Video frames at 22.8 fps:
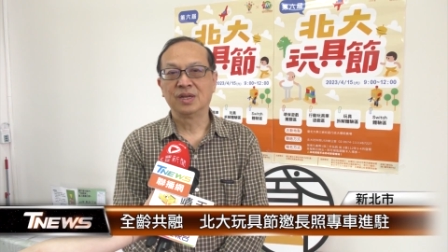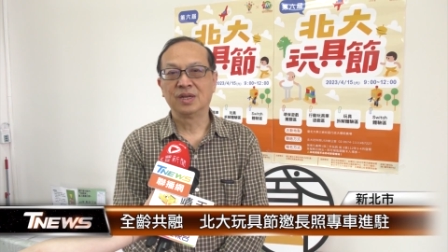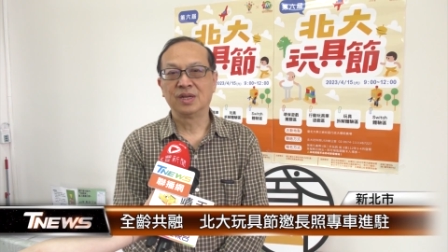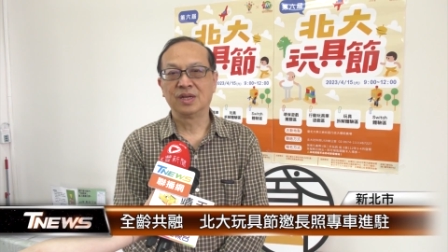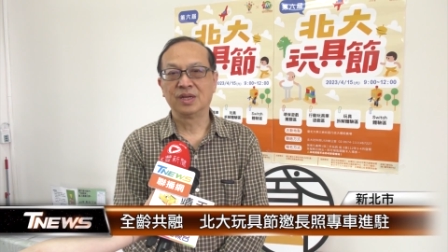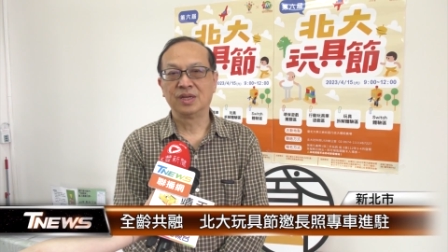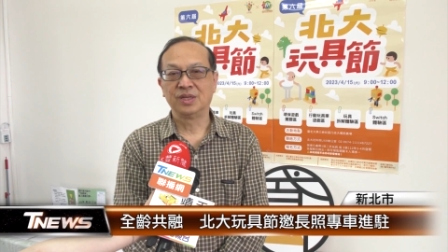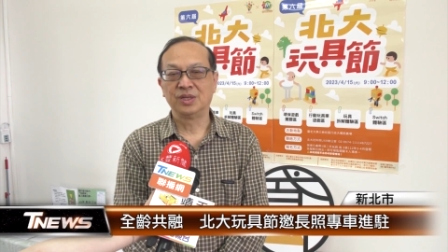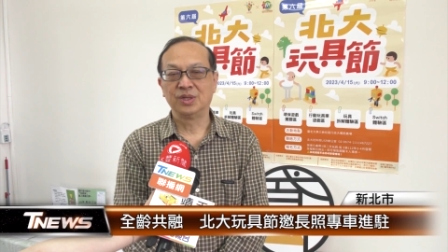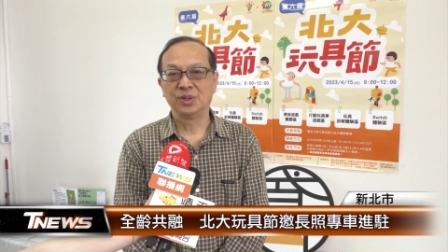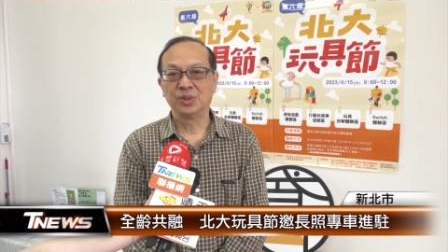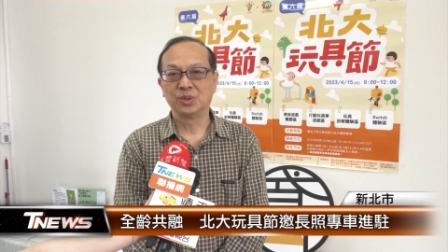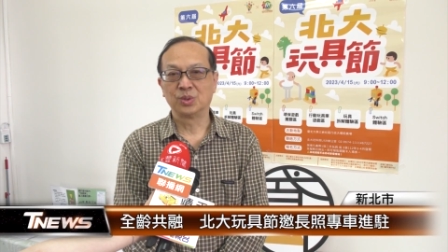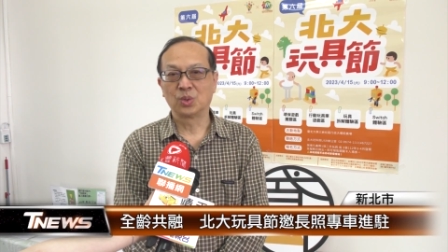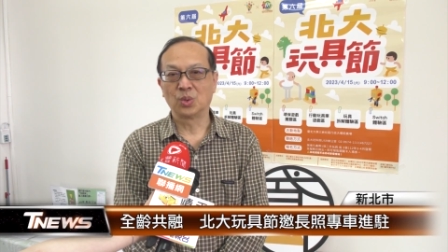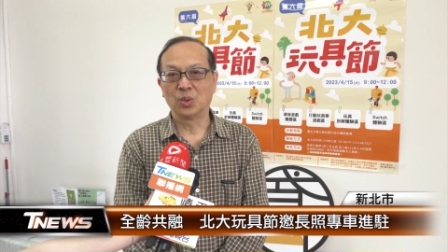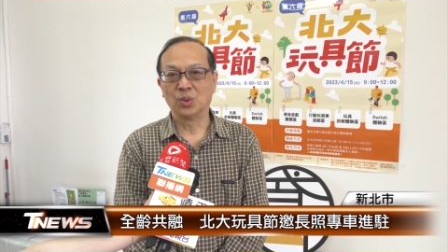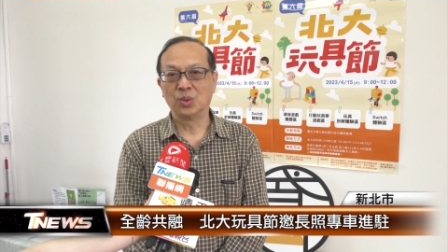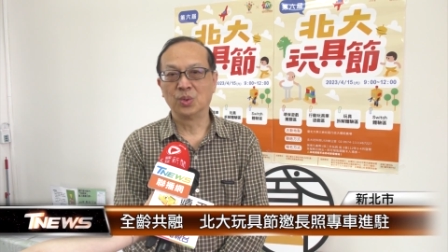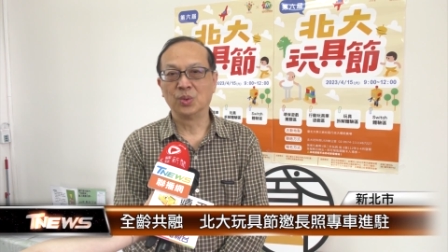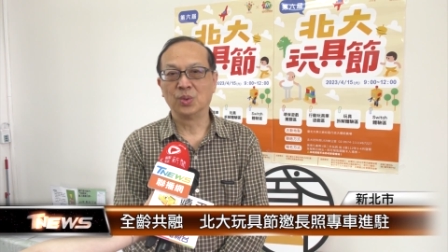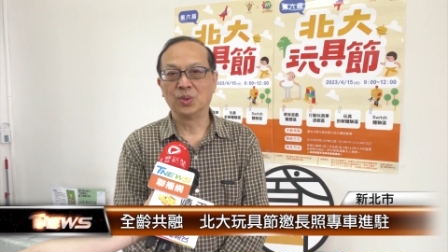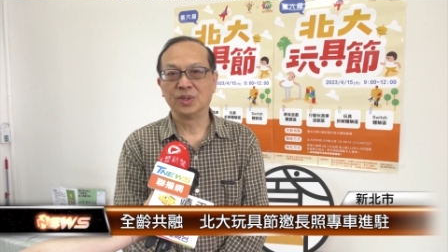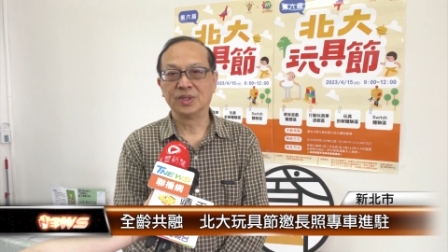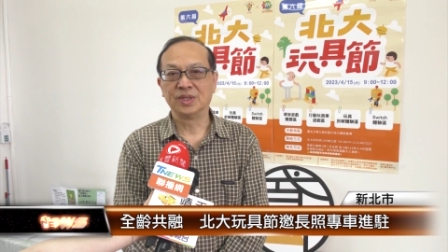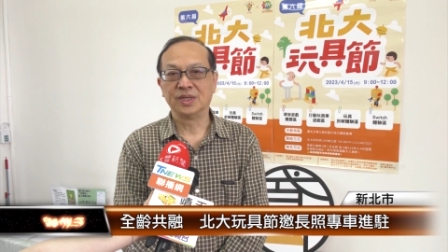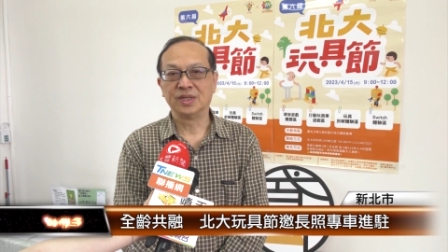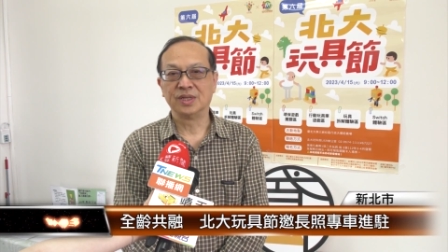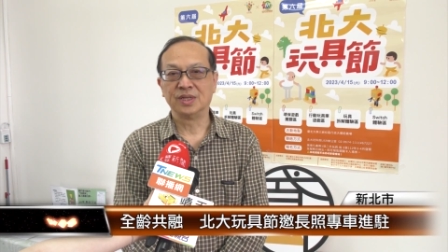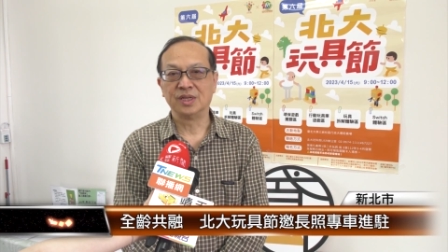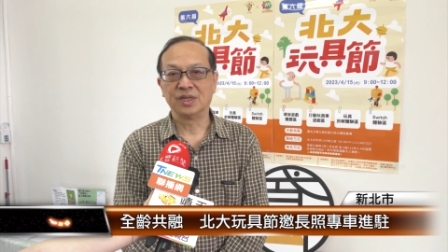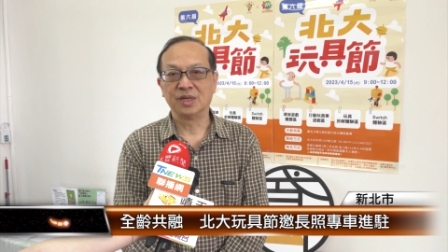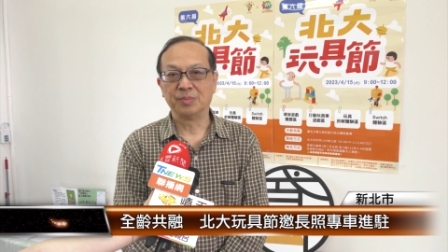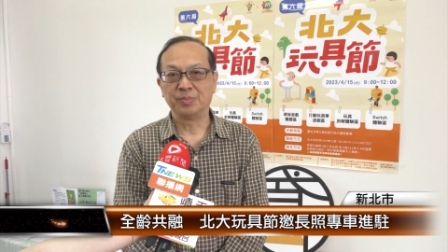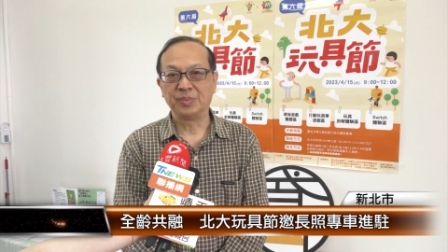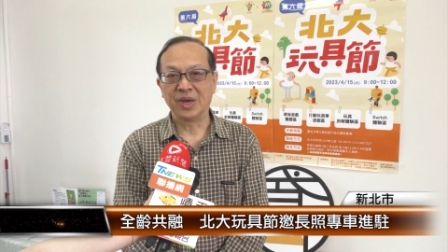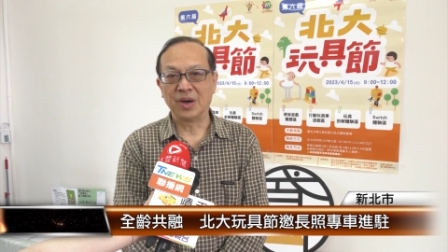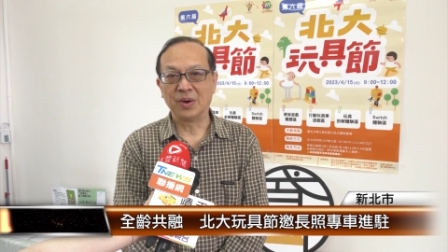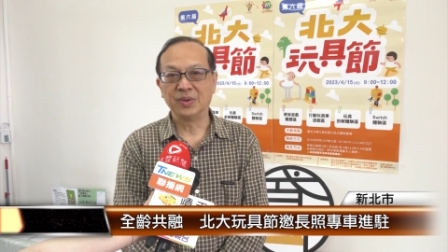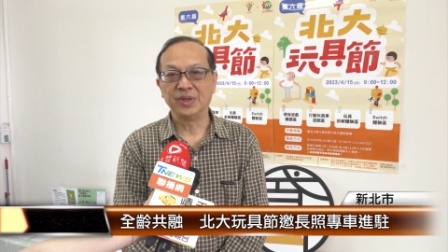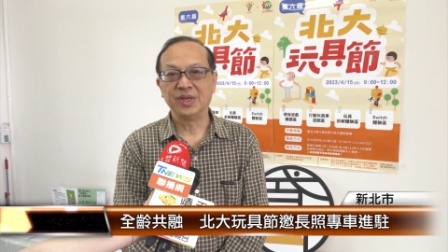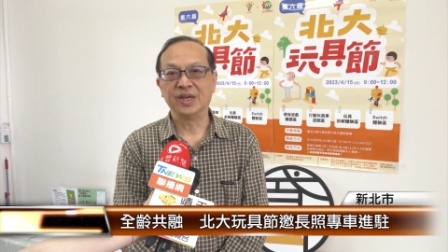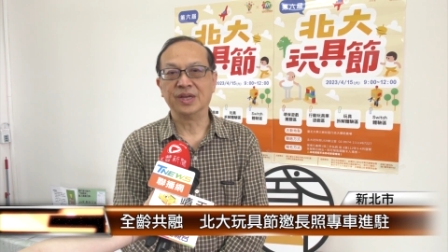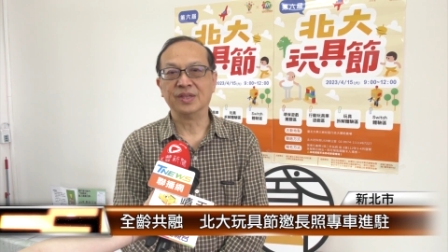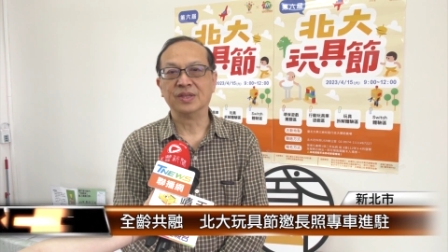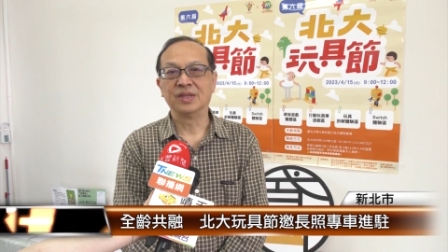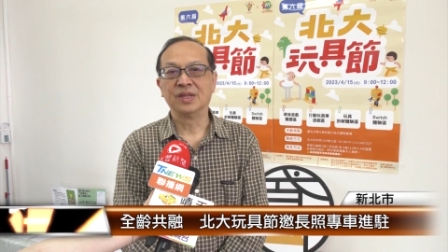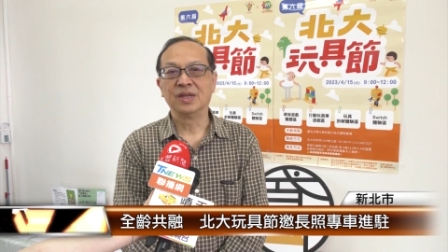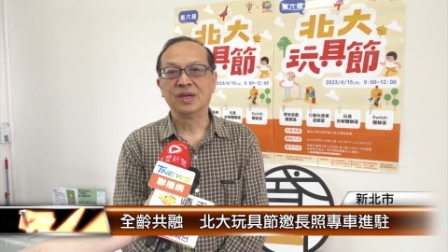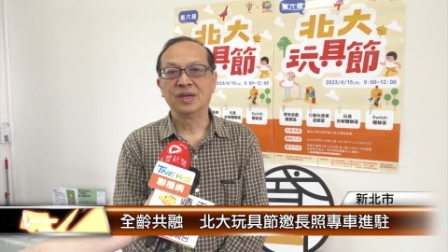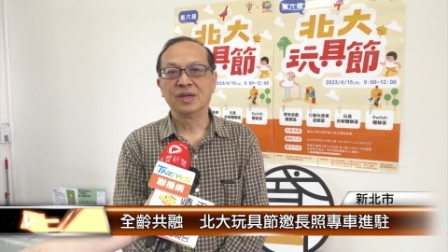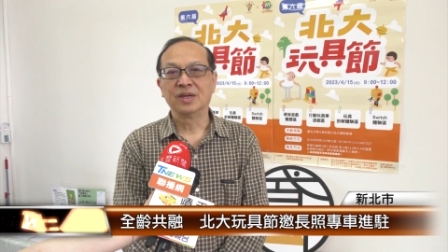那也有陀螺的一个表演。